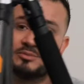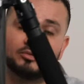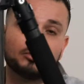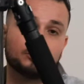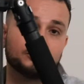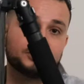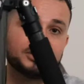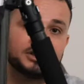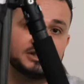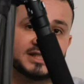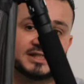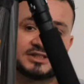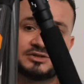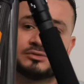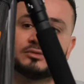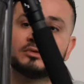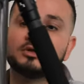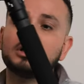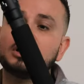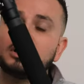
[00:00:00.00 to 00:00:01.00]
pour
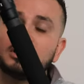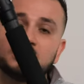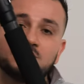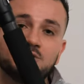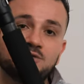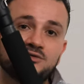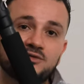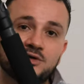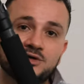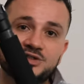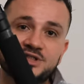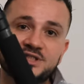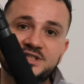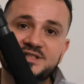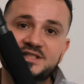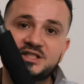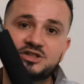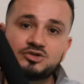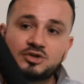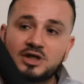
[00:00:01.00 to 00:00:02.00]
l'utilisation. Une fois
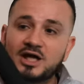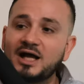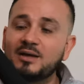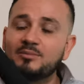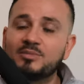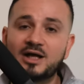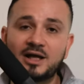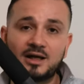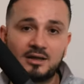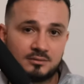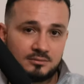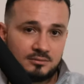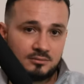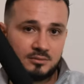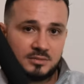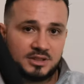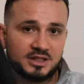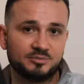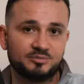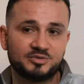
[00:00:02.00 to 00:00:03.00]
utilisé, je rabats
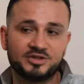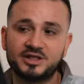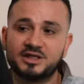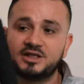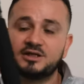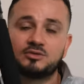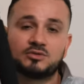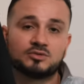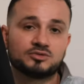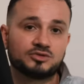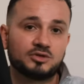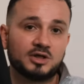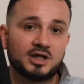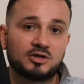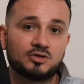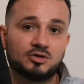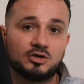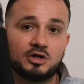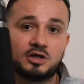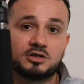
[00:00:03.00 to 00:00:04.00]
les pieds contre la
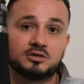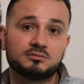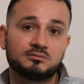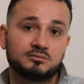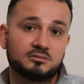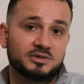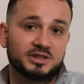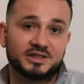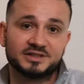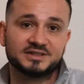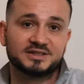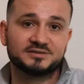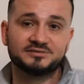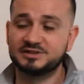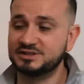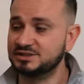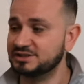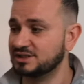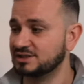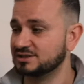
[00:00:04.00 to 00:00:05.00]
colonne et c'est
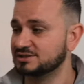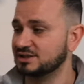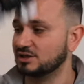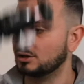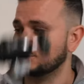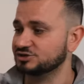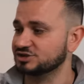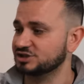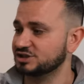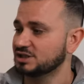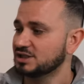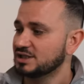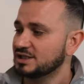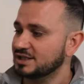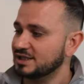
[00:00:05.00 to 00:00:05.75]
fini, hein, c'est rangé.